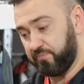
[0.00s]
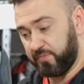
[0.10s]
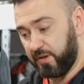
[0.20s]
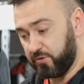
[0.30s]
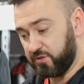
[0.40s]

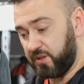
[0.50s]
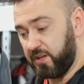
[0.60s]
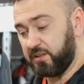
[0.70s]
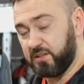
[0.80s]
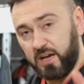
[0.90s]
на мой
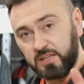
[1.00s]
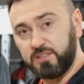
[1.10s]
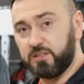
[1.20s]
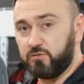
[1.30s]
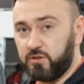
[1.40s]
взгляд,
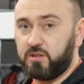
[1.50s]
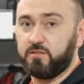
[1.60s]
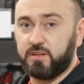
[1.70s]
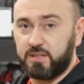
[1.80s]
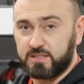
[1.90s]
один у
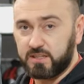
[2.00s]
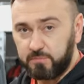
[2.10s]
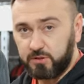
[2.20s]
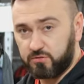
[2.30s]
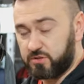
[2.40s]
этого кресла
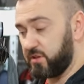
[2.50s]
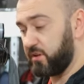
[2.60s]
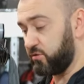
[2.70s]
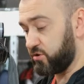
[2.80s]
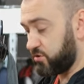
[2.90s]
минус,
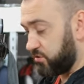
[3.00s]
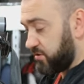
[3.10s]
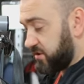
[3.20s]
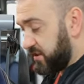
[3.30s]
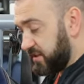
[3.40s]
то,
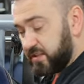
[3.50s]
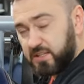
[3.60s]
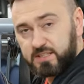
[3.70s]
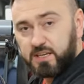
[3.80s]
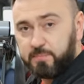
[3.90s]
что здесь
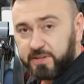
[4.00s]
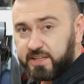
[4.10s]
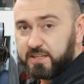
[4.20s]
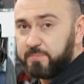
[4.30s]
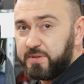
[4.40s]
нельзя
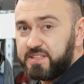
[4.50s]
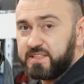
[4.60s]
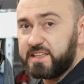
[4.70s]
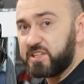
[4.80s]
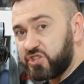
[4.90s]
прикрепить
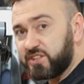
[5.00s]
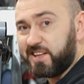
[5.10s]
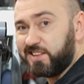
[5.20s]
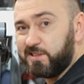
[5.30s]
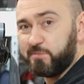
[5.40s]
и
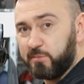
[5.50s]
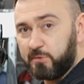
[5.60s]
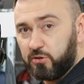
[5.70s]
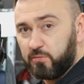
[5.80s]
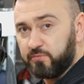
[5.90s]
штатным
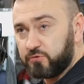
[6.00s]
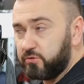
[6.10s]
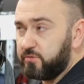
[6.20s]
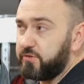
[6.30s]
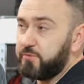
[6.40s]
ремнем.
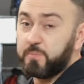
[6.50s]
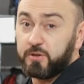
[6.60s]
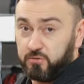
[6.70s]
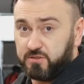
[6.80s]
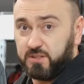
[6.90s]
Вдруг вы
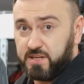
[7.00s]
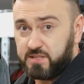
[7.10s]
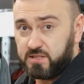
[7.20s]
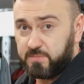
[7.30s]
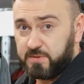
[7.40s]
вперед
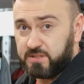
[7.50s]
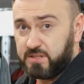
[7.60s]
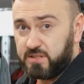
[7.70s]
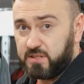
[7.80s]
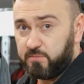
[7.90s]
захотите
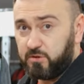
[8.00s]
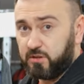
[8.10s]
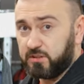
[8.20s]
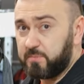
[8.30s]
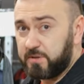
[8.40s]
посадить
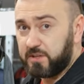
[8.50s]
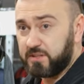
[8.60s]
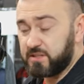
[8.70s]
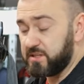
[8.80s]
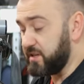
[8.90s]
ребенка на
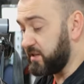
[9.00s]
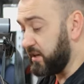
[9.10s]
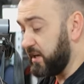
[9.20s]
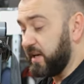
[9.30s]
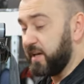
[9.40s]
переднее сиденье.